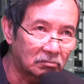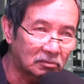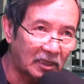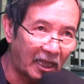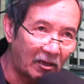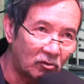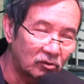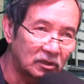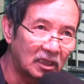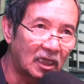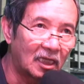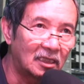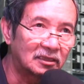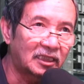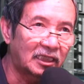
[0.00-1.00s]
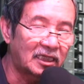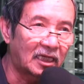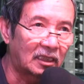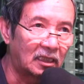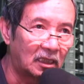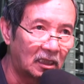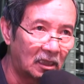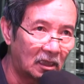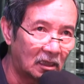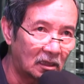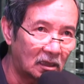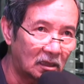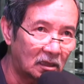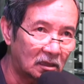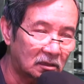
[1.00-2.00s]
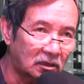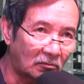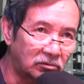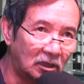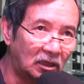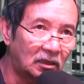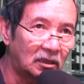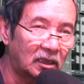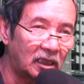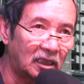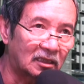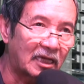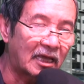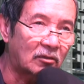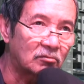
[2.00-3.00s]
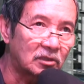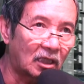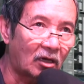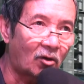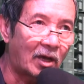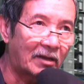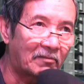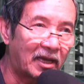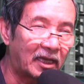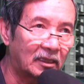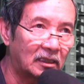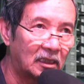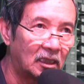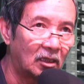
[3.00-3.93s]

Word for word: theo như nghe lữ thấy rằng trong nước hiện đang cũng rất là hoang mang